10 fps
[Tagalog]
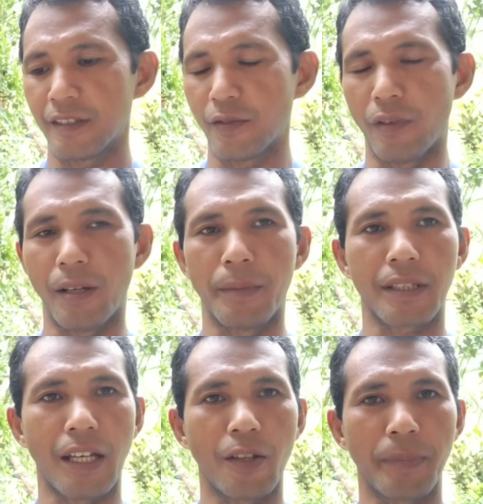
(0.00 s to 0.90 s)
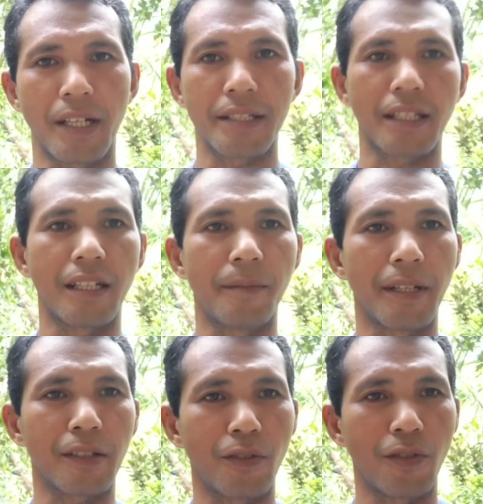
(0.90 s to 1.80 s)
wala man tayong pinansyal na
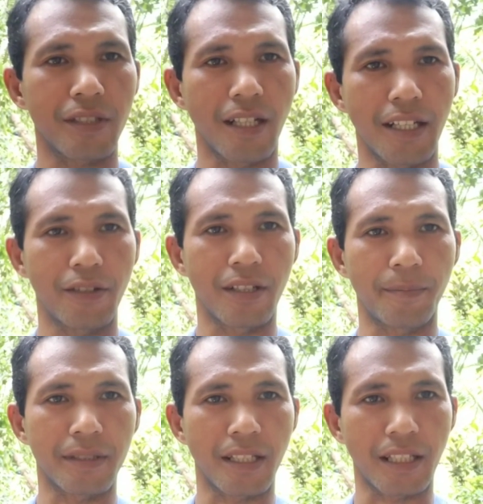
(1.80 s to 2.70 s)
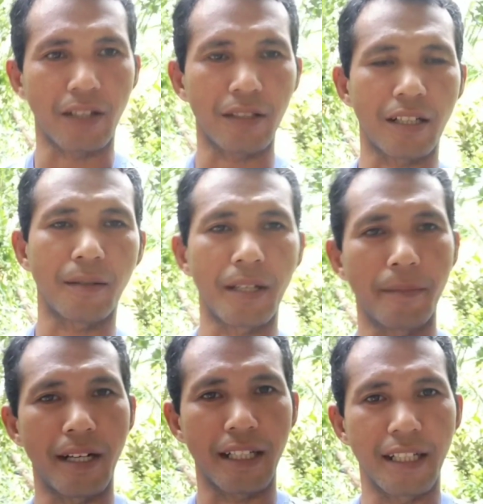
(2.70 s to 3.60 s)
may tulong sa ngayon ang pag-set out lang ang may
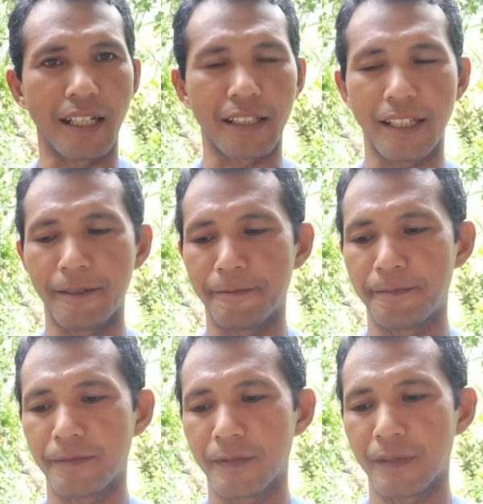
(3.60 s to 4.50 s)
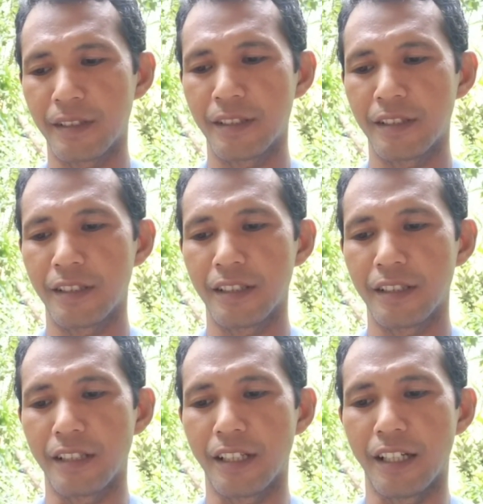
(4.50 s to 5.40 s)
bagay natin
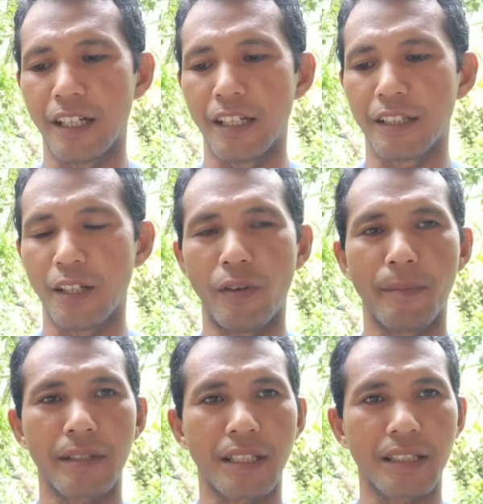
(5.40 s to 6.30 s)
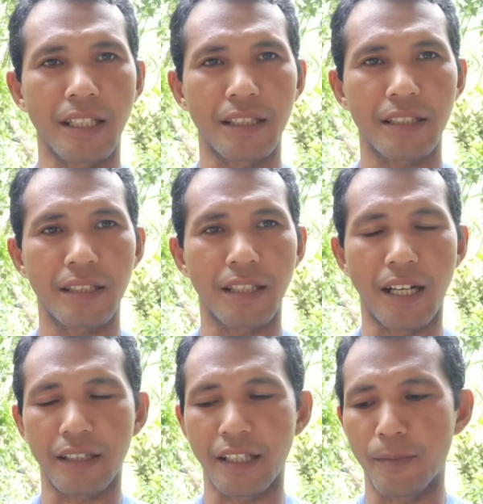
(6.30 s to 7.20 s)
uh, nawa ay mag-success ang
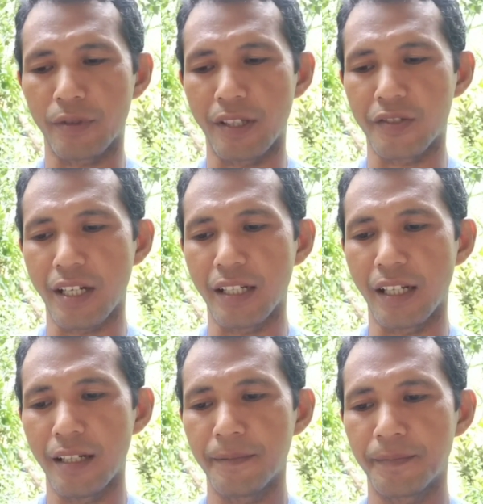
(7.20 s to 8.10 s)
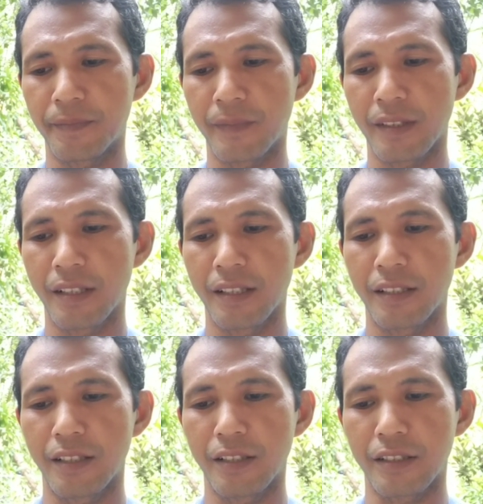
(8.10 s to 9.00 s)
ating muting channel
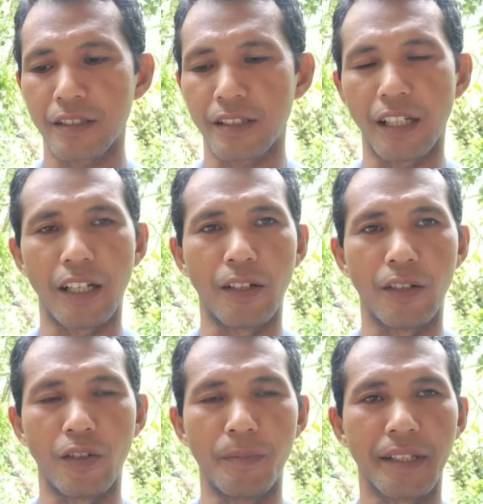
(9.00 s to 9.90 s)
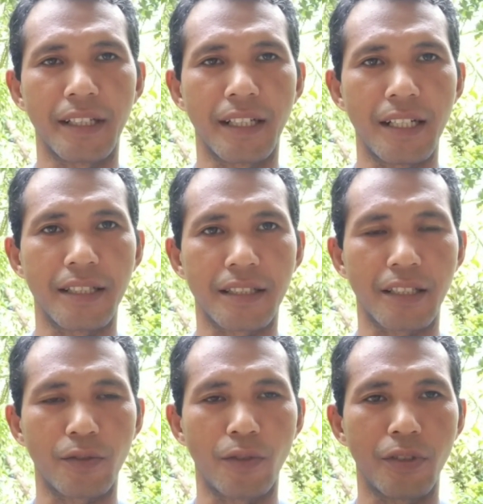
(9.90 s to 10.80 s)
sa lobby ni God at sa
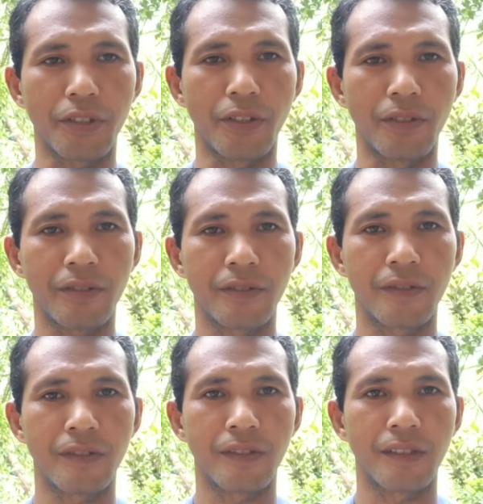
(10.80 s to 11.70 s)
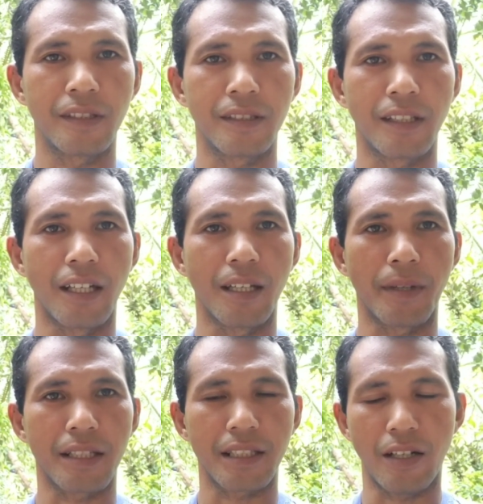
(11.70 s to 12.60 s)
tulong nyo ay
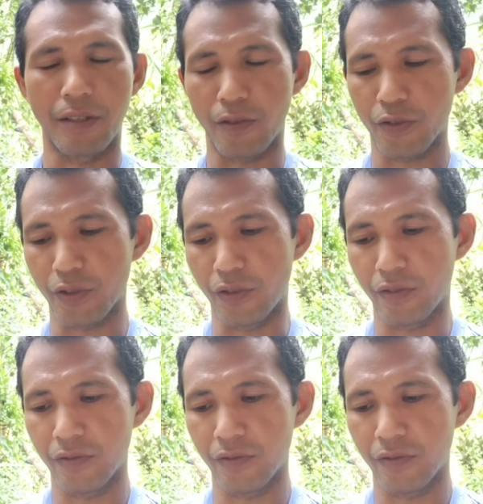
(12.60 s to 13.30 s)
makasahod ako soon